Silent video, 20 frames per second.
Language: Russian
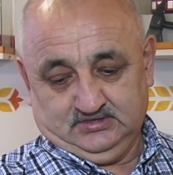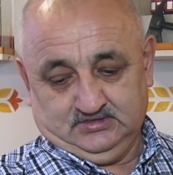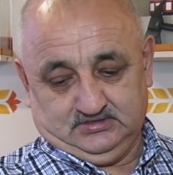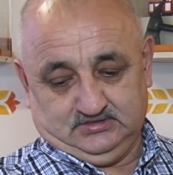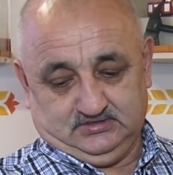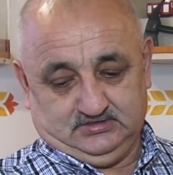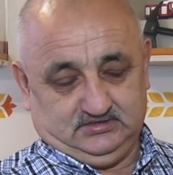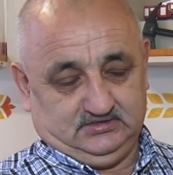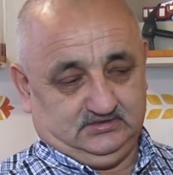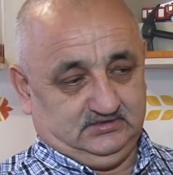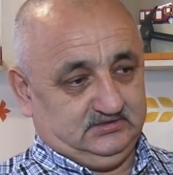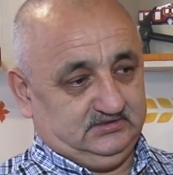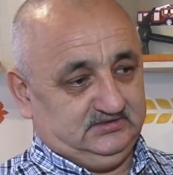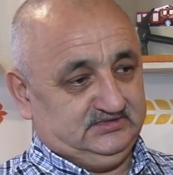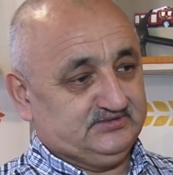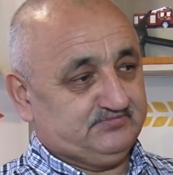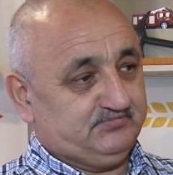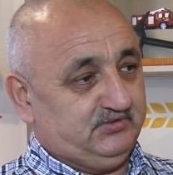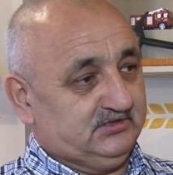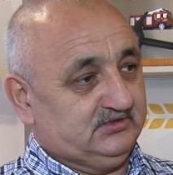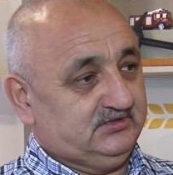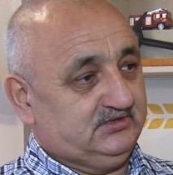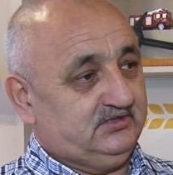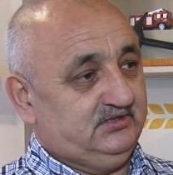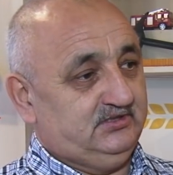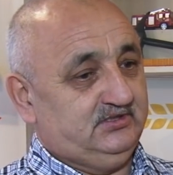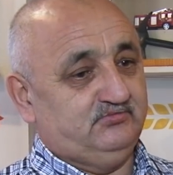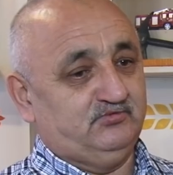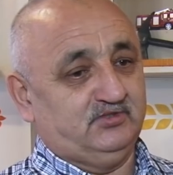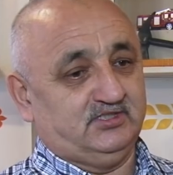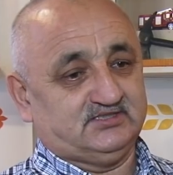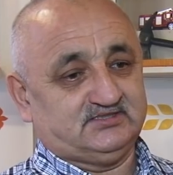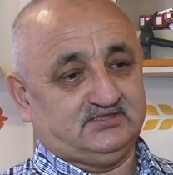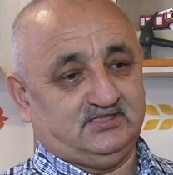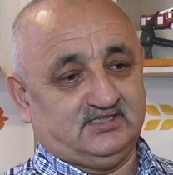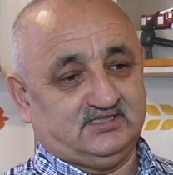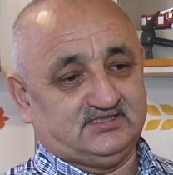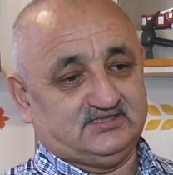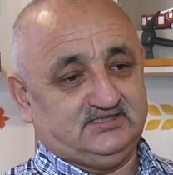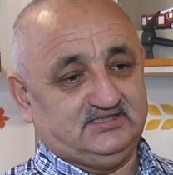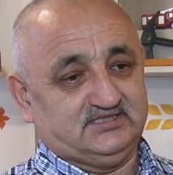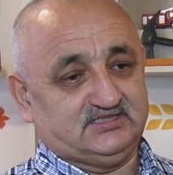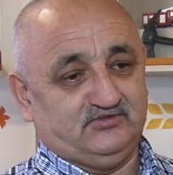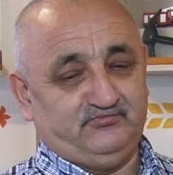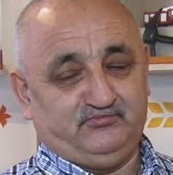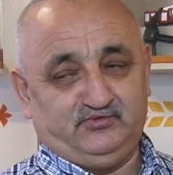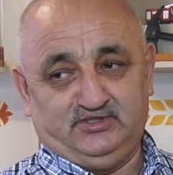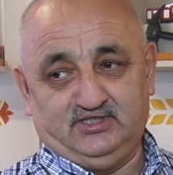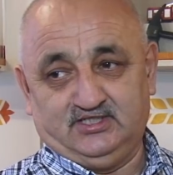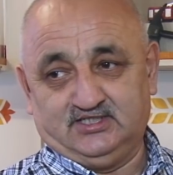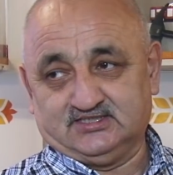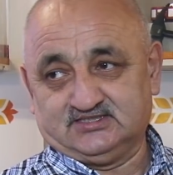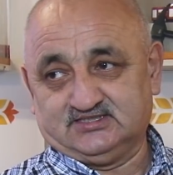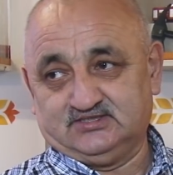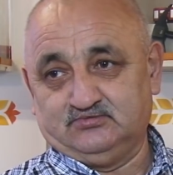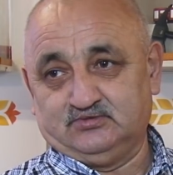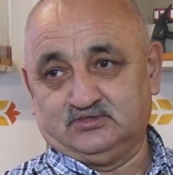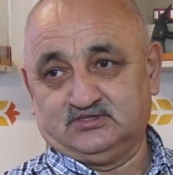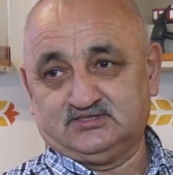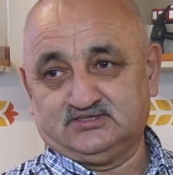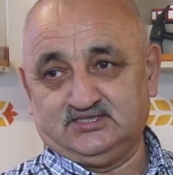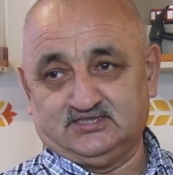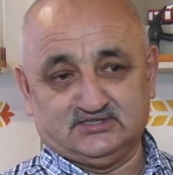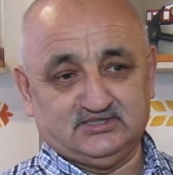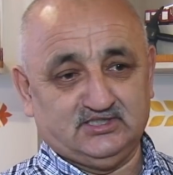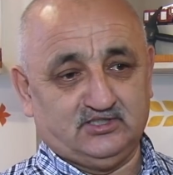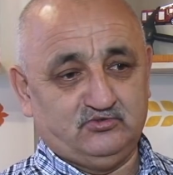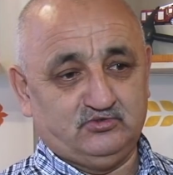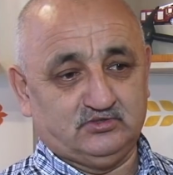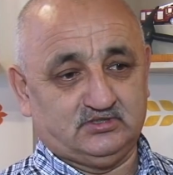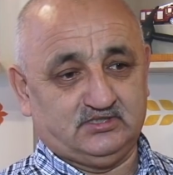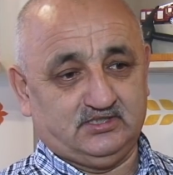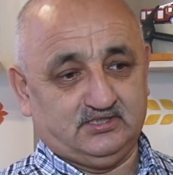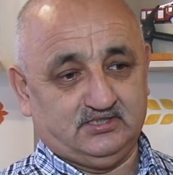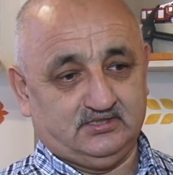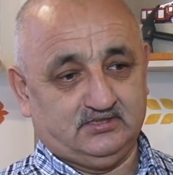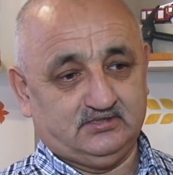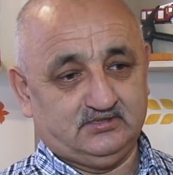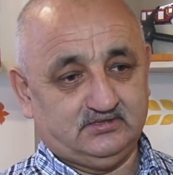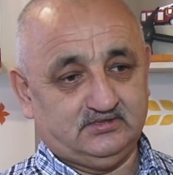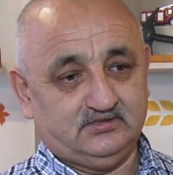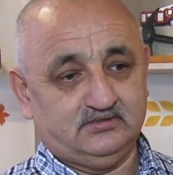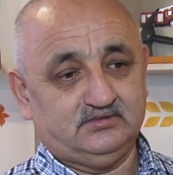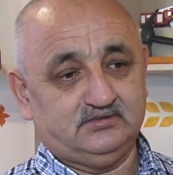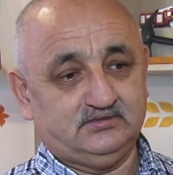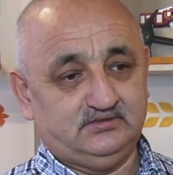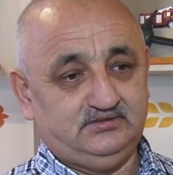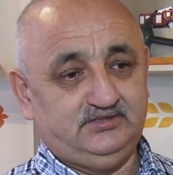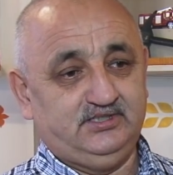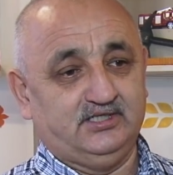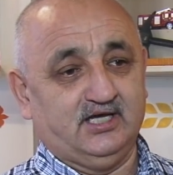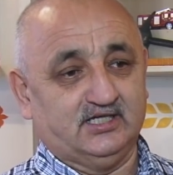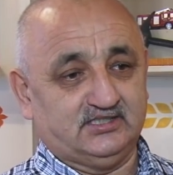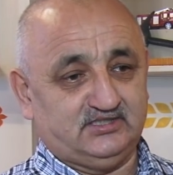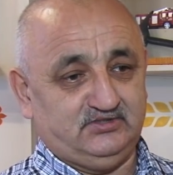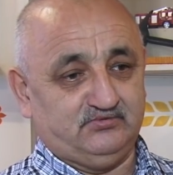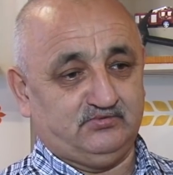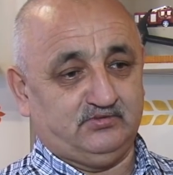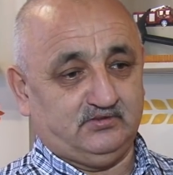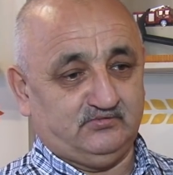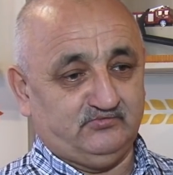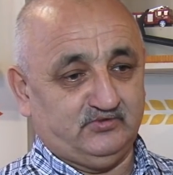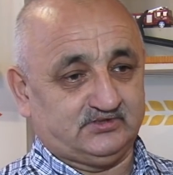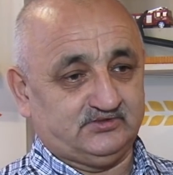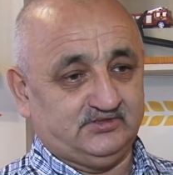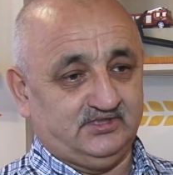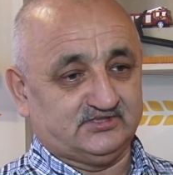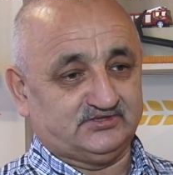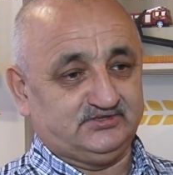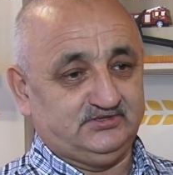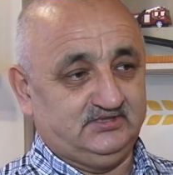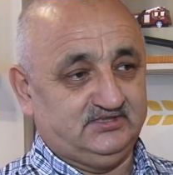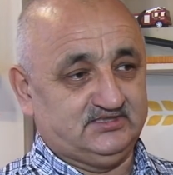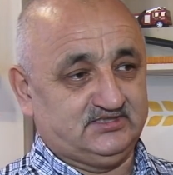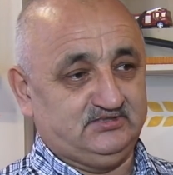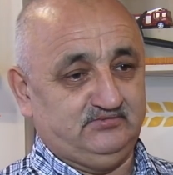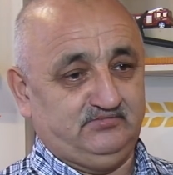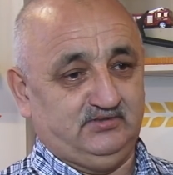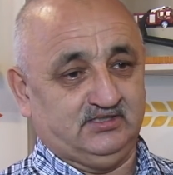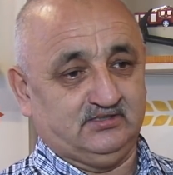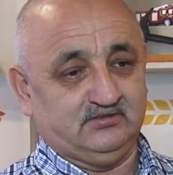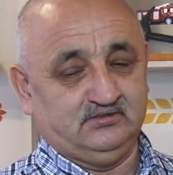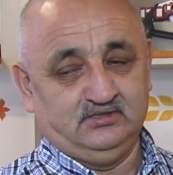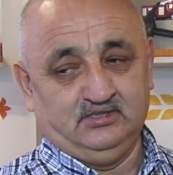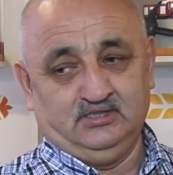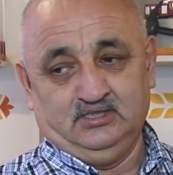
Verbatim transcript: исполнительной власти Российской Федерации вот создают негатив в отношении себя.